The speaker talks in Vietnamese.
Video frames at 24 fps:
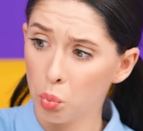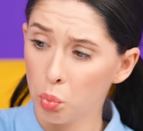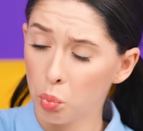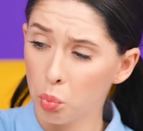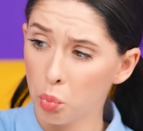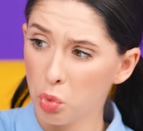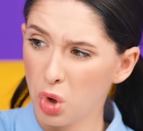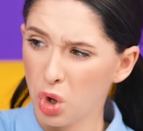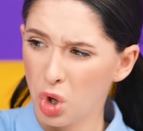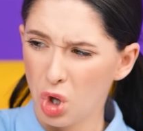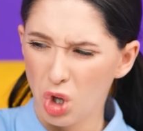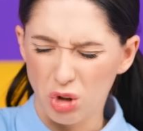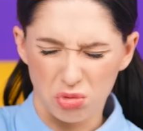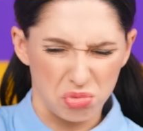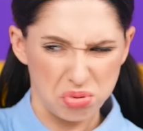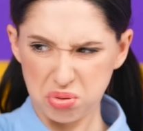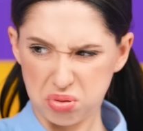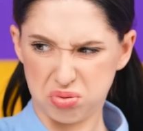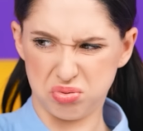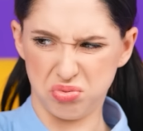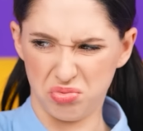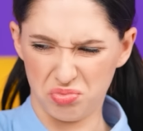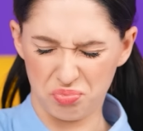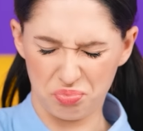ăn được
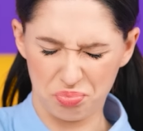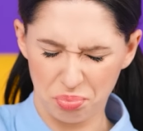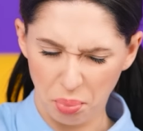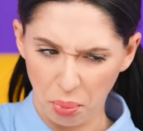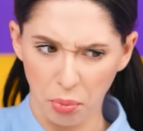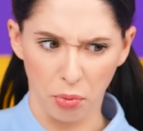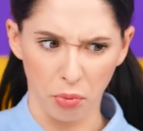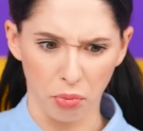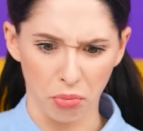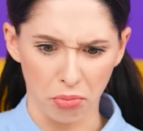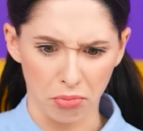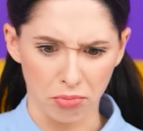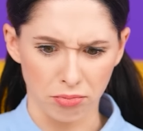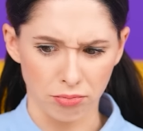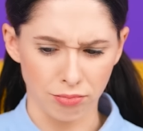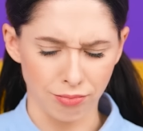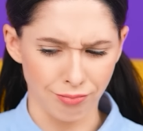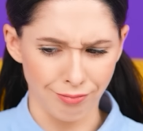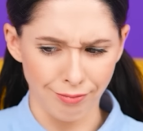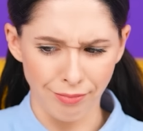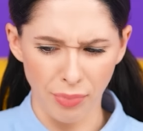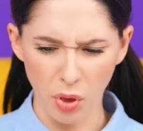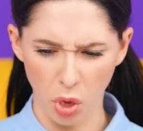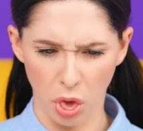sao
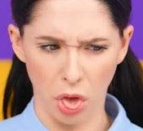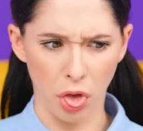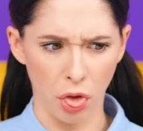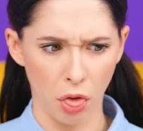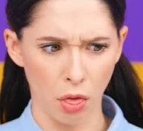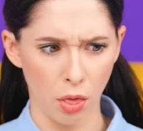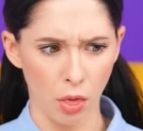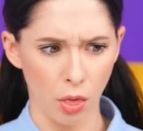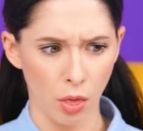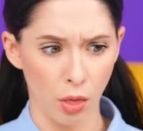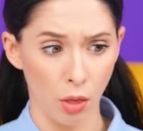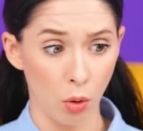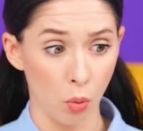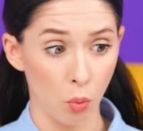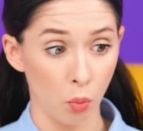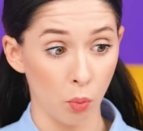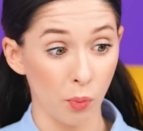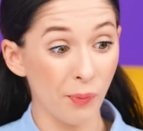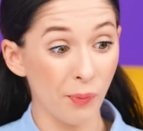Eo ơi